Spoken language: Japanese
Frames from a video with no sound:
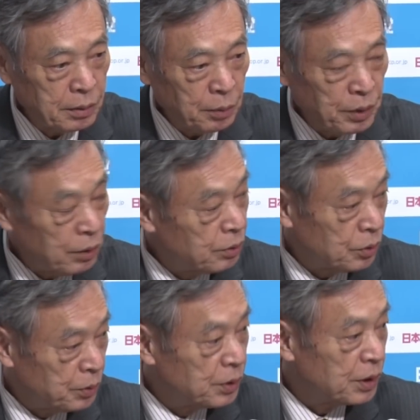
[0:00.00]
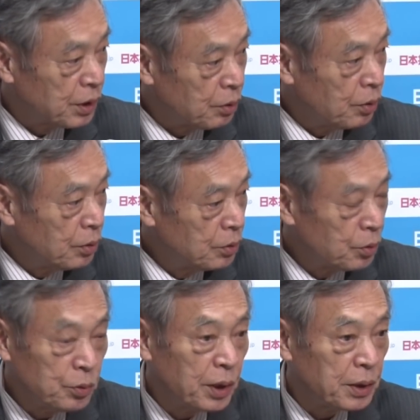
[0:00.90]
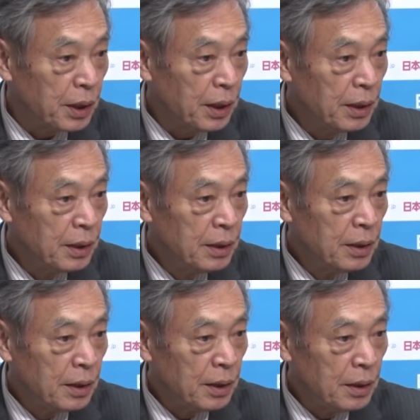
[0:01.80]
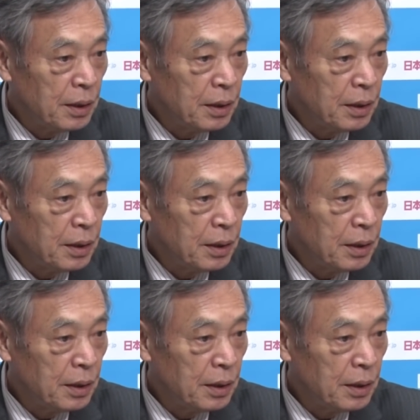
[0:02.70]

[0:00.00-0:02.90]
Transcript: 多分あると思うんですけど、それを受けて、えー、